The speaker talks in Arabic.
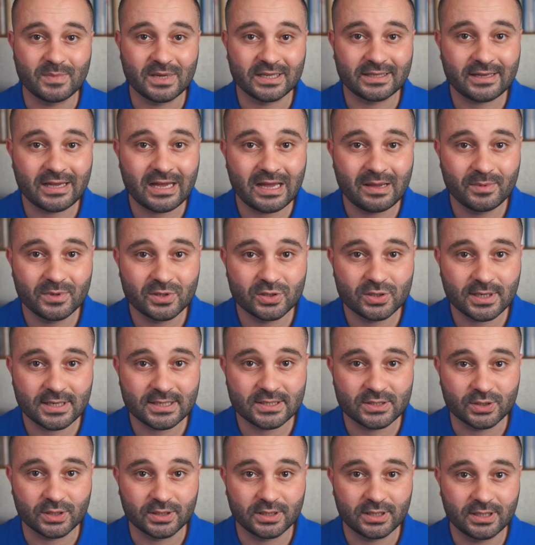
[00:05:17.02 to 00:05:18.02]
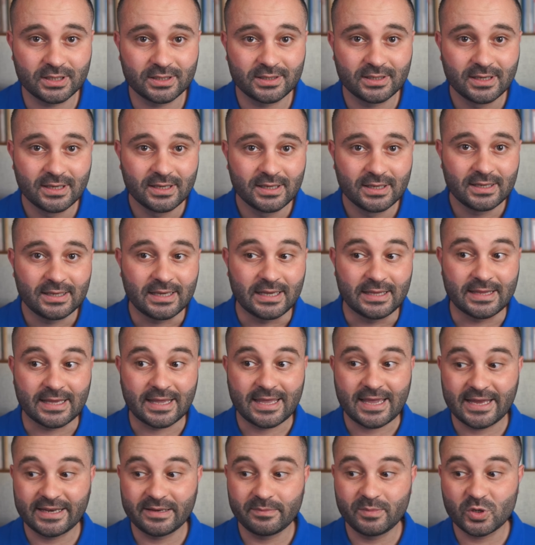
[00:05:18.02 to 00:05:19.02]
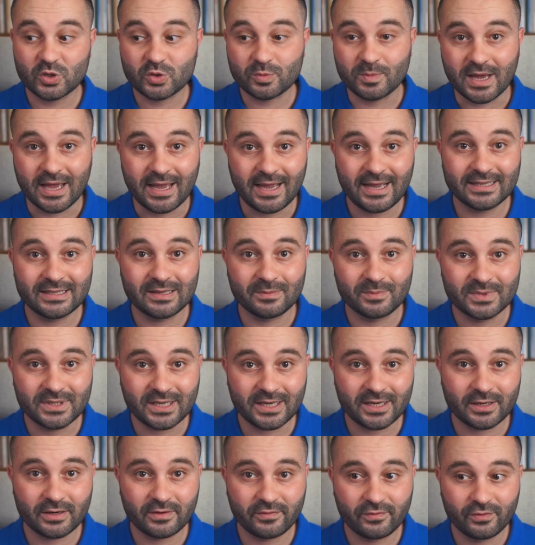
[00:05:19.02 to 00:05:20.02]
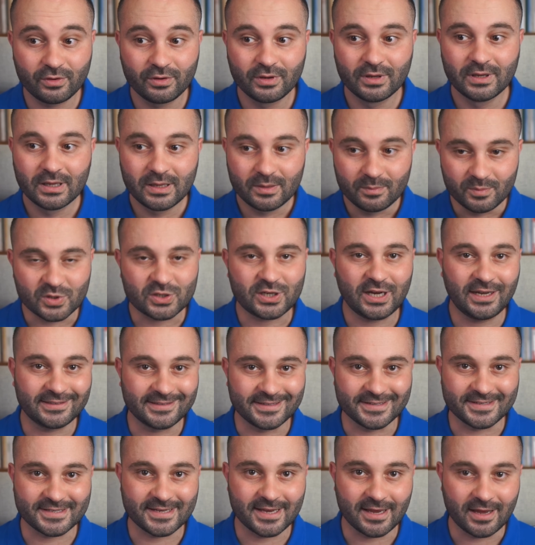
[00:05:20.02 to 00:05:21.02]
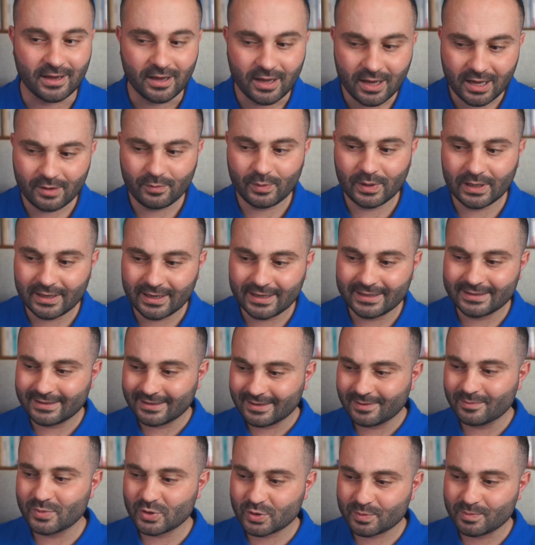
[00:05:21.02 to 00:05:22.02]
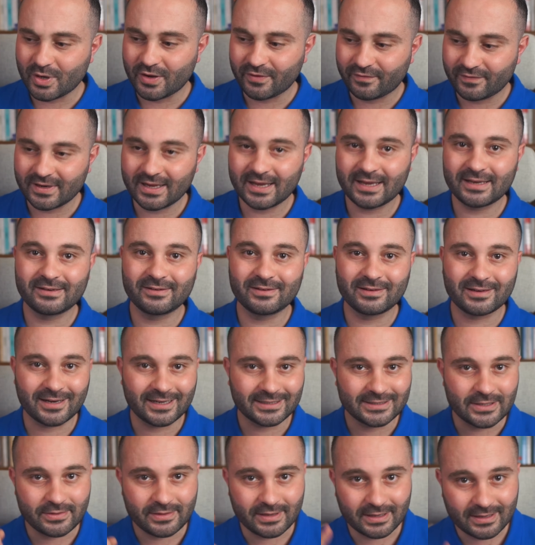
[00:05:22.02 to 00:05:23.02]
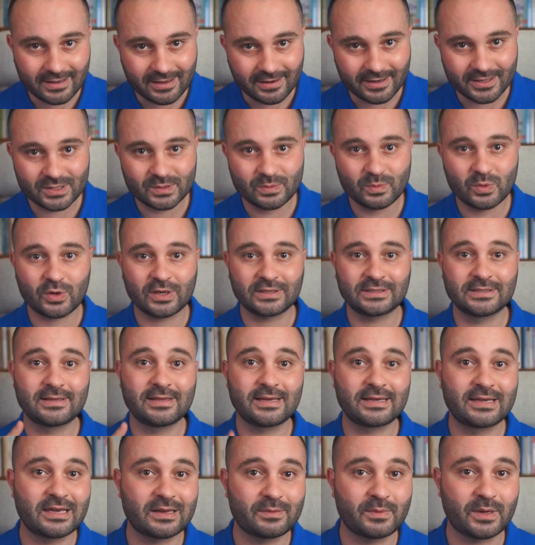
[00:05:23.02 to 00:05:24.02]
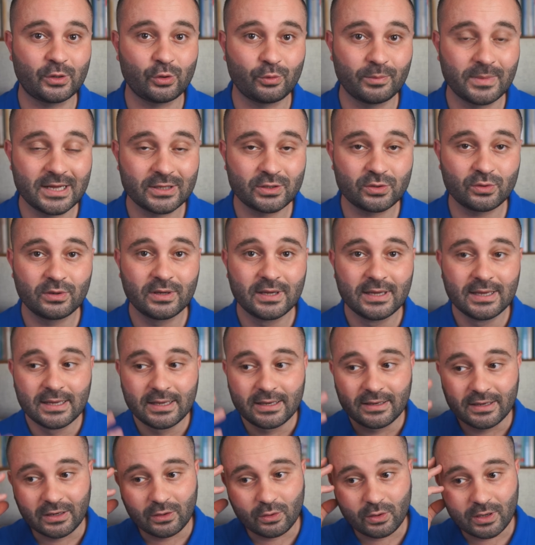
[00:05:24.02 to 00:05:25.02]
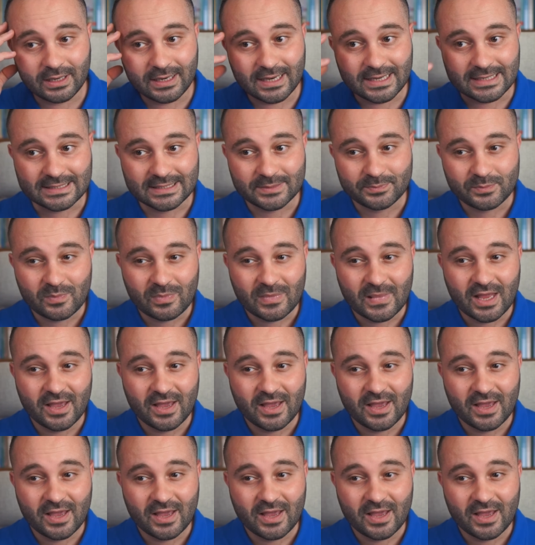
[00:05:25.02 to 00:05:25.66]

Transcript: لما تقابل شخص جديد اذا كان بيشبه حدا بتعرفه مش حتنساه اه والله انا بيشبه فلان راح تتذكر اسمه راح تتذكر معلوماته لانه خلاص